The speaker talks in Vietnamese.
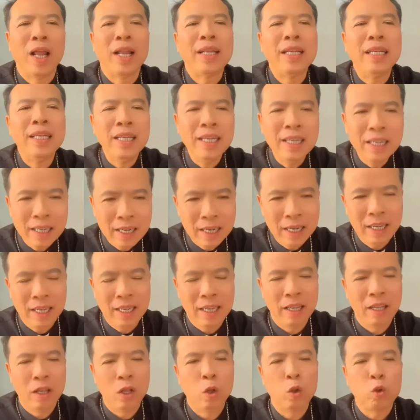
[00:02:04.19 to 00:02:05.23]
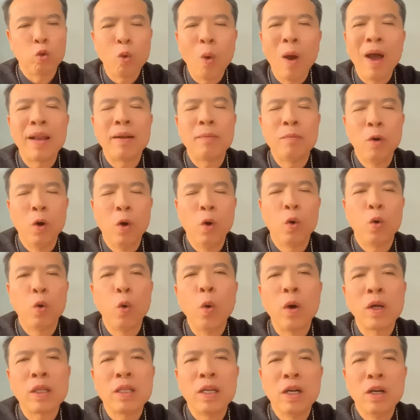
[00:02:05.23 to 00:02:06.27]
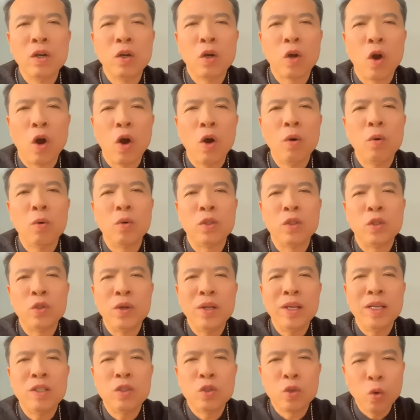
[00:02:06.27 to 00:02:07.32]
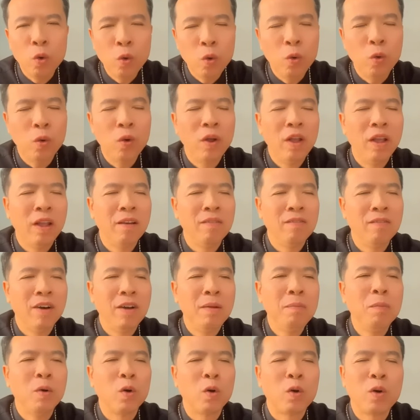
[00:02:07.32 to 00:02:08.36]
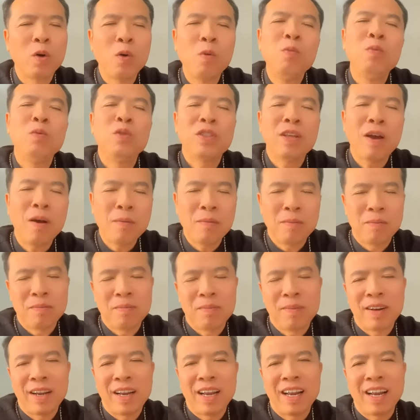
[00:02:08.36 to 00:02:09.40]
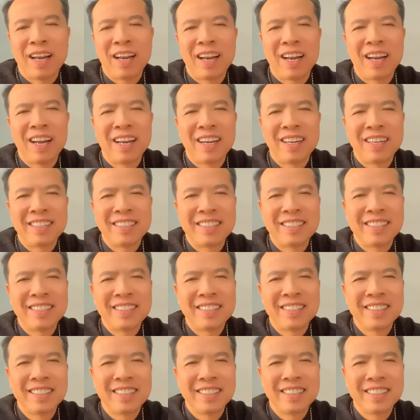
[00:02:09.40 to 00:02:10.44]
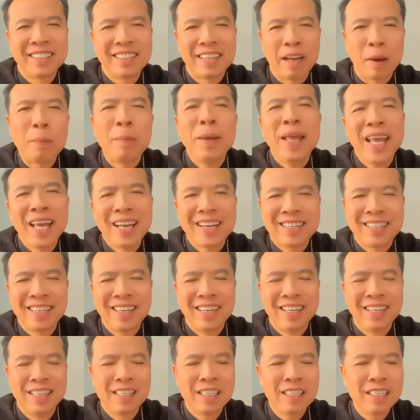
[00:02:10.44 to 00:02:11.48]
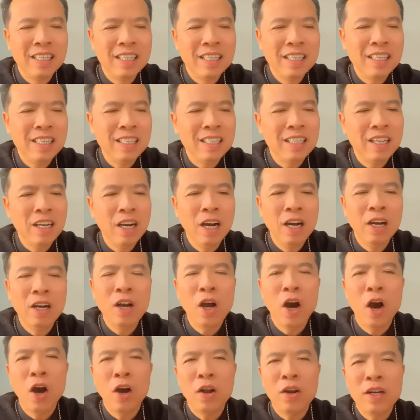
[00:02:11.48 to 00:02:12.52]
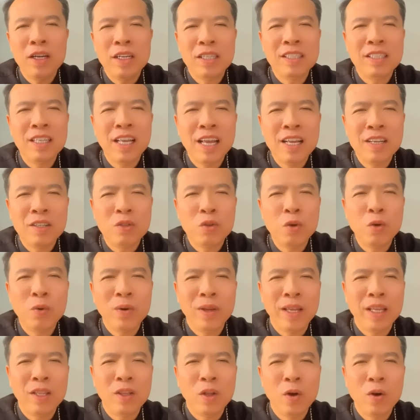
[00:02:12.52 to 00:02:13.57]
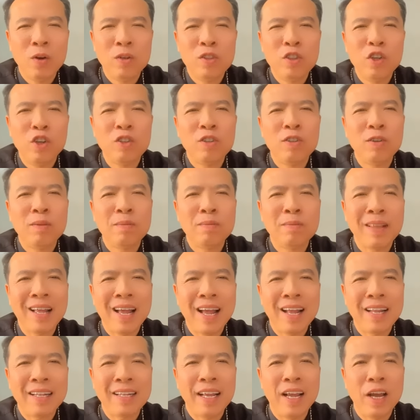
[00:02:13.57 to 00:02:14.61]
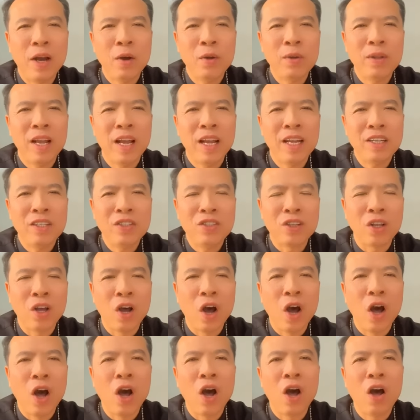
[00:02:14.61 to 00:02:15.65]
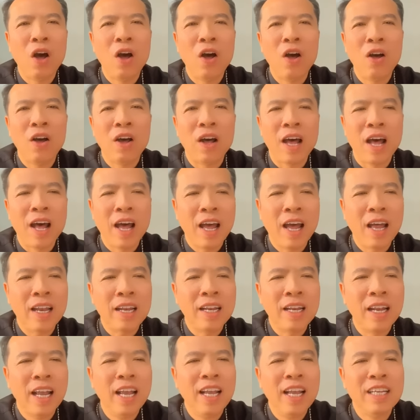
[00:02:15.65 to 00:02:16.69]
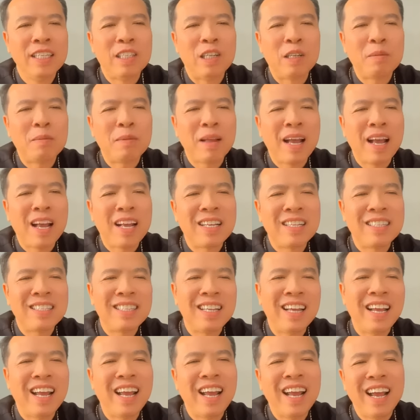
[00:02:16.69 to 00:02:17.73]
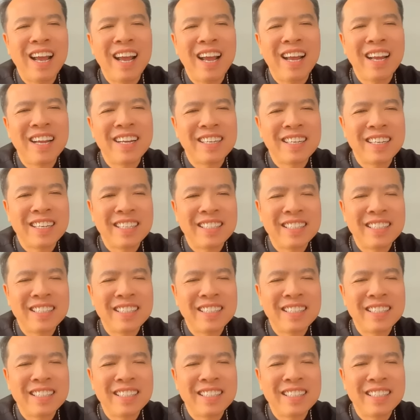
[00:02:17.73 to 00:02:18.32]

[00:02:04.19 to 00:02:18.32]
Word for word: một lần nữa toàn bộ cuộc thương khó của Chúa Giêsu với một cung giọng mà Đặc biệt, sự thương có Đức Giêsu Kitô cho chúng ta theo thánh Gioan. Chúng ta sẽ